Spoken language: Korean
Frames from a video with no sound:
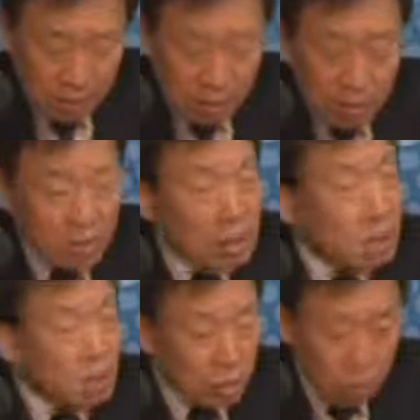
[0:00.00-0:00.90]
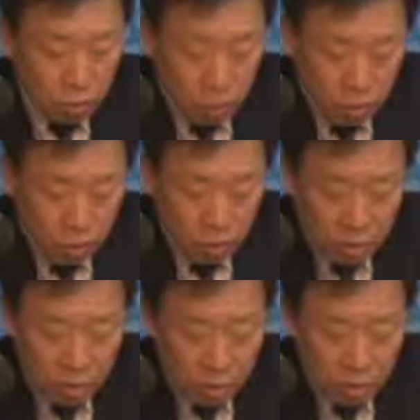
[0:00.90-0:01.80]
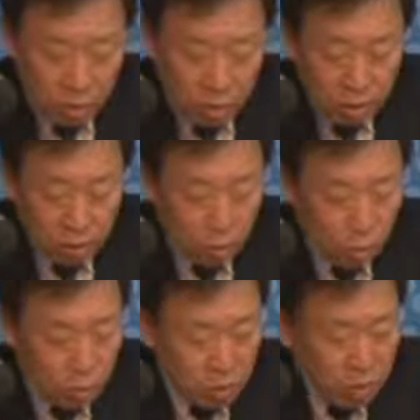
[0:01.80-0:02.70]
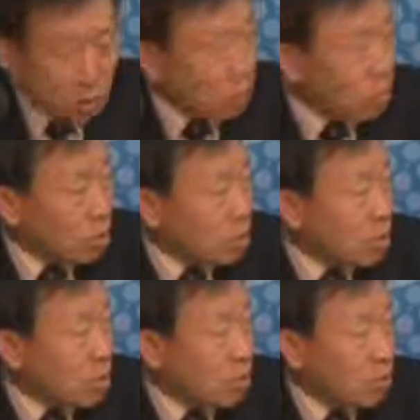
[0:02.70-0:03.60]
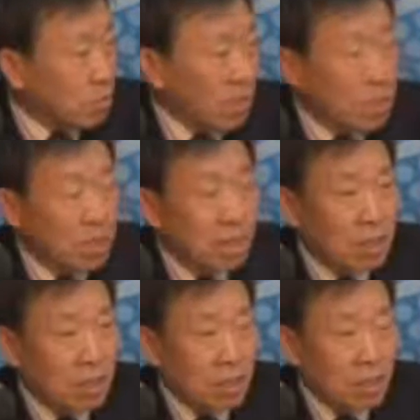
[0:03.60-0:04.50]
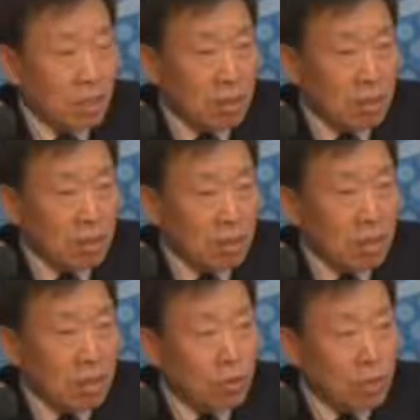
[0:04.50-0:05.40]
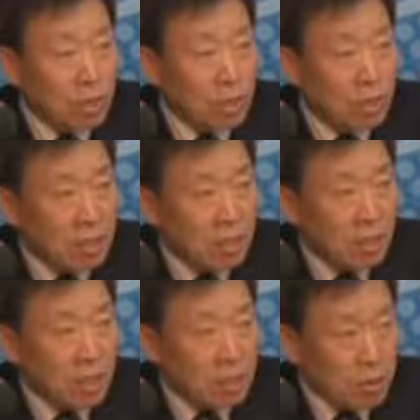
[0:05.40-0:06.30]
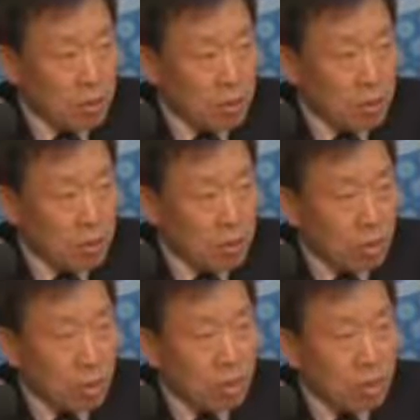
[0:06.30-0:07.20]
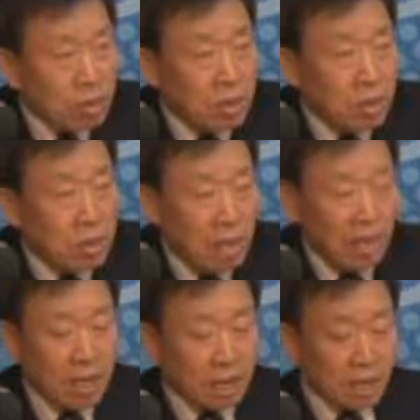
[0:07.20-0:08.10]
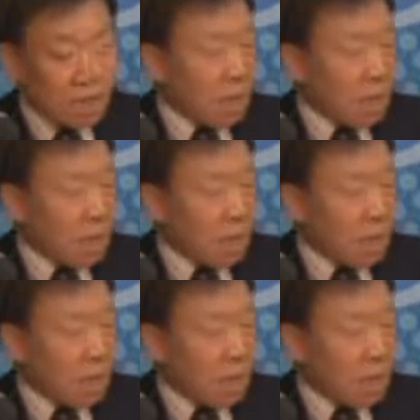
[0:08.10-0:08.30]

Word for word: 그러나 내용적으로는 크게 도움이 된다고 저는 확신합니다. 어, 국회의원을 4년 하면서 제가 나라의